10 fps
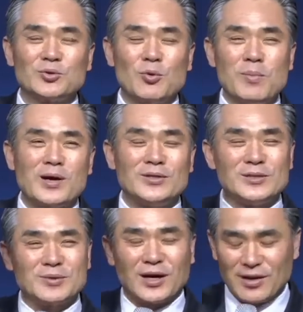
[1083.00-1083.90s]
뭐 손만
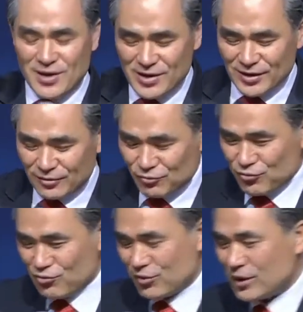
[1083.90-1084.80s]
얹으면 다 그러니까
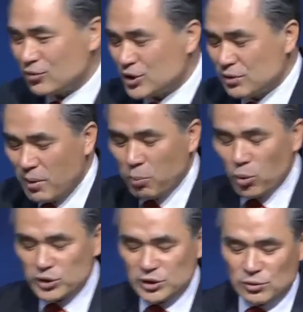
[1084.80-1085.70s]
누구라도 집에
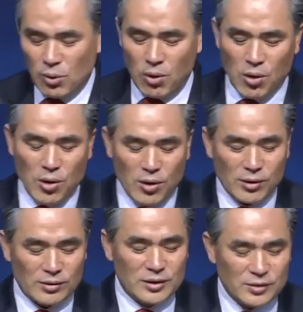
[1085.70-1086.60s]

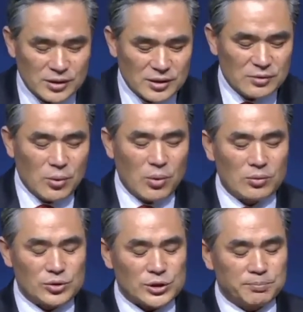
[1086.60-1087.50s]
모시고
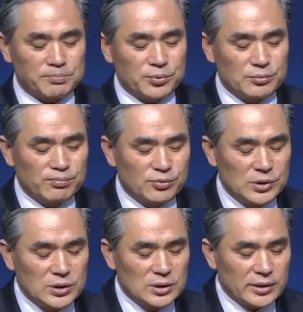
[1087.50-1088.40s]
그렇고 싶은
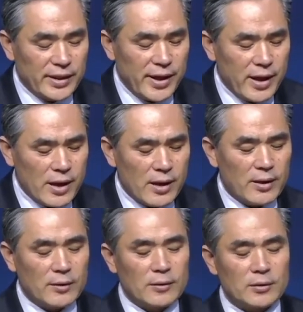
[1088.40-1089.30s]
분인데
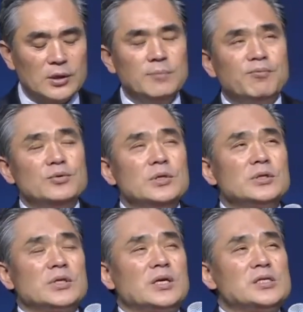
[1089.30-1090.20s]

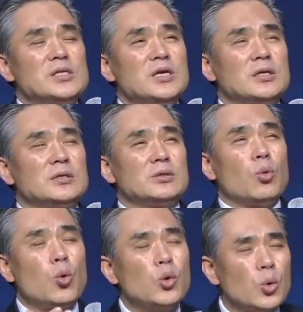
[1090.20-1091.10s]
이분이 자신의
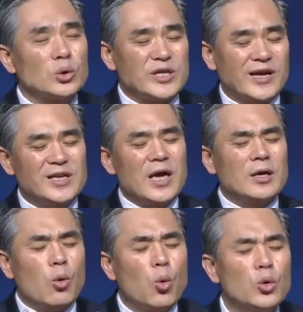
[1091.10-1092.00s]
오금
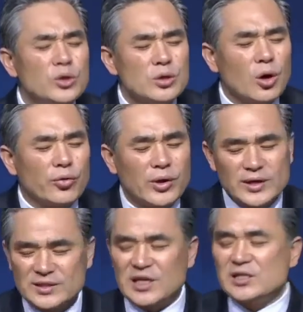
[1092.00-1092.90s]
자기에게 오는
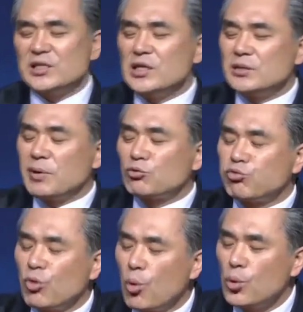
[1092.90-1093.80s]
것, 자신의 집에
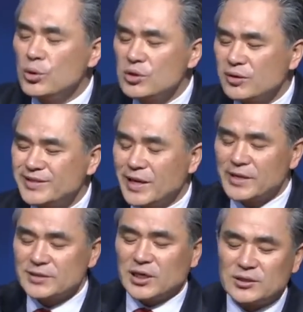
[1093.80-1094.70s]
들어오는 것
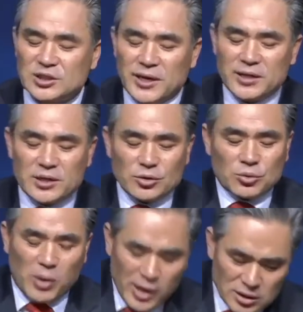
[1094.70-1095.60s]
자체에 대해서
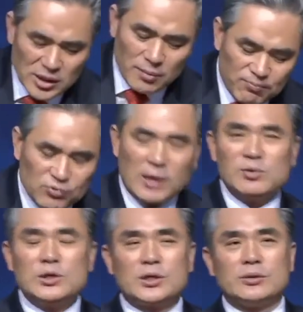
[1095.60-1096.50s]
굉장히
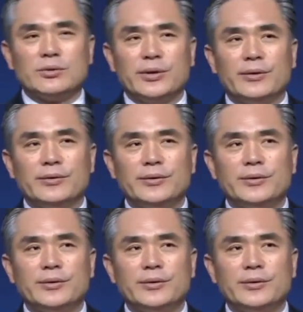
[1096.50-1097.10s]
부담을 느끼는 거예요.